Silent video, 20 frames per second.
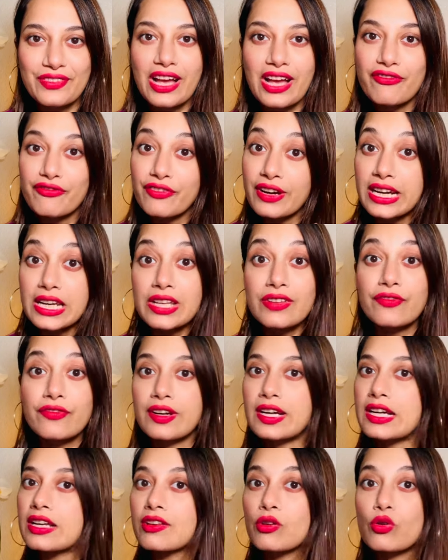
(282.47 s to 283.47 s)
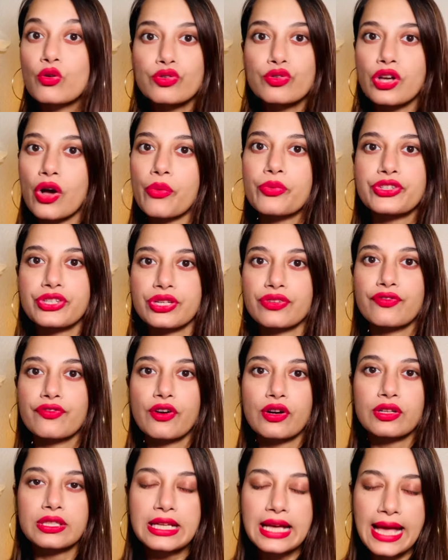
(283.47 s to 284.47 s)
আ ভেরি ভেরি গুড অপশন
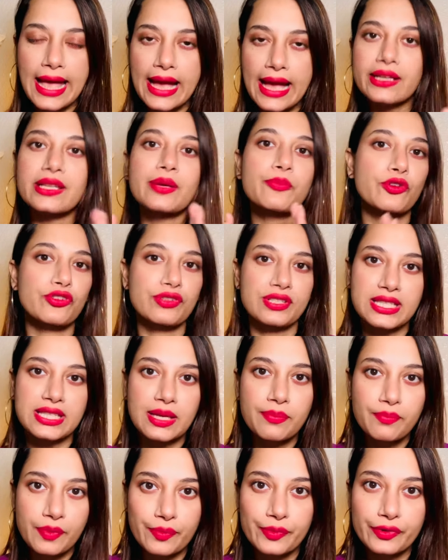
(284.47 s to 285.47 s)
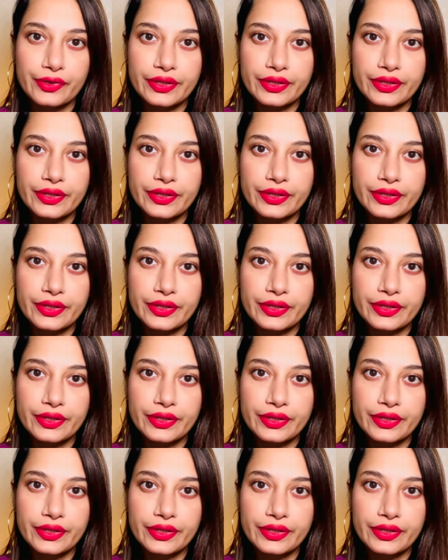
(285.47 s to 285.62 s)
ফর দ্য অ্যাকনিপ্রন স্কিন পিপল